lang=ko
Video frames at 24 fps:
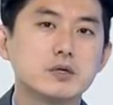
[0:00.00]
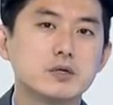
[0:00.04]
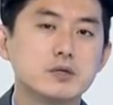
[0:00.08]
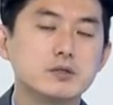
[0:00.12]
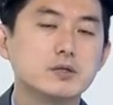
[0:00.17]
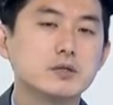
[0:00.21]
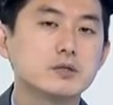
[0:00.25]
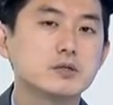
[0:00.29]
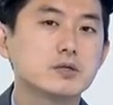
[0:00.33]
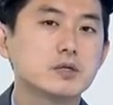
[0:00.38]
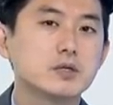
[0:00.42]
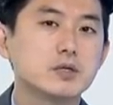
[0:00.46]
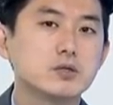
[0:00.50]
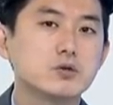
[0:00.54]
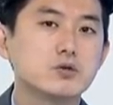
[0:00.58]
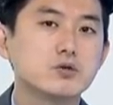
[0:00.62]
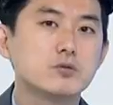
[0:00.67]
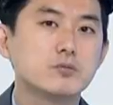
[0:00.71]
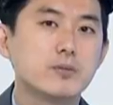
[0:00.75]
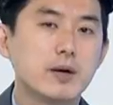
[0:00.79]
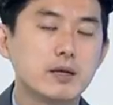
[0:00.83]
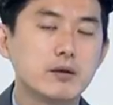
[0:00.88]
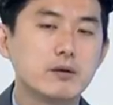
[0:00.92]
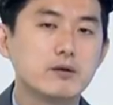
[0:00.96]
긍정적인
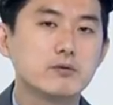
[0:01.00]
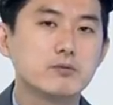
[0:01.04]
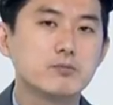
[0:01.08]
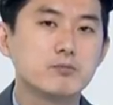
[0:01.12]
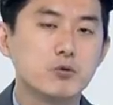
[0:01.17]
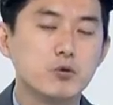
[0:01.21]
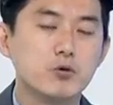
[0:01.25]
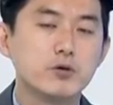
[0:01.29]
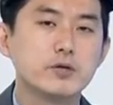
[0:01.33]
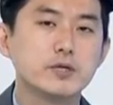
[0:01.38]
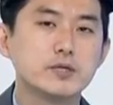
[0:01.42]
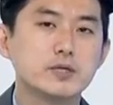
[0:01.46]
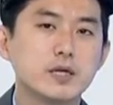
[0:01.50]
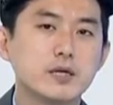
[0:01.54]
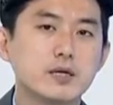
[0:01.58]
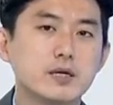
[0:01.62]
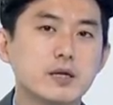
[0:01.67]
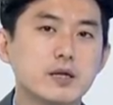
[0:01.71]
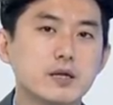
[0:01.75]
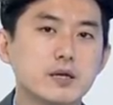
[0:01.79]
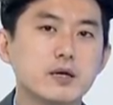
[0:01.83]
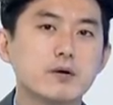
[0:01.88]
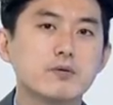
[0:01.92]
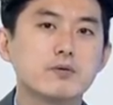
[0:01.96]
이슈로 볼 수 있지
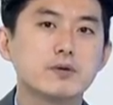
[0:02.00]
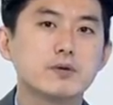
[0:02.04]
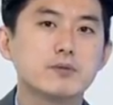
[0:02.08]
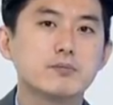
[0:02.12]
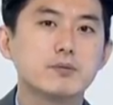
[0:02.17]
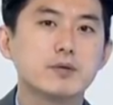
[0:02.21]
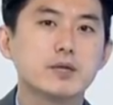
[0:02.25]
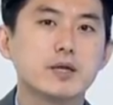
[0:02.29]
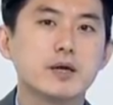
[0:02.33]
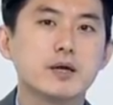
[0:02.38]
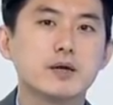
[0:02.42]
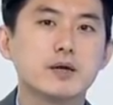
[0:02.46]
않을까 생각했습니다.